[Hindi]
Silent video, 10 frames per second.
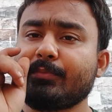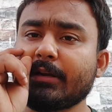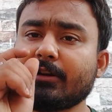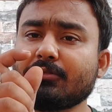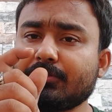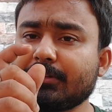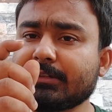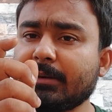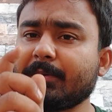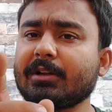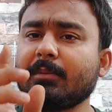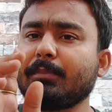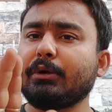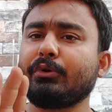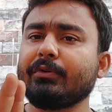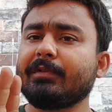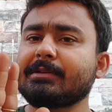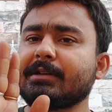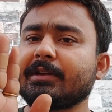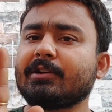चैनल को सब्सक्राइब करके बेल
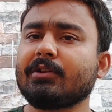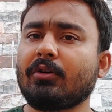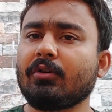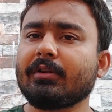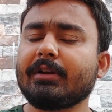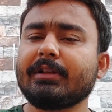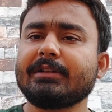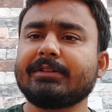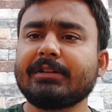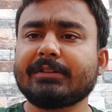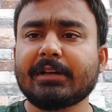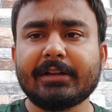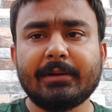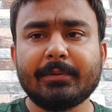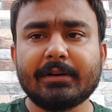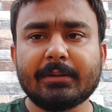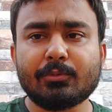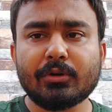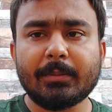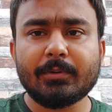नोटिफिकेशन आइकन ऑल कर लेना जिससे सारी अपडेट
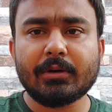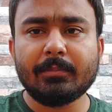आपको टाइम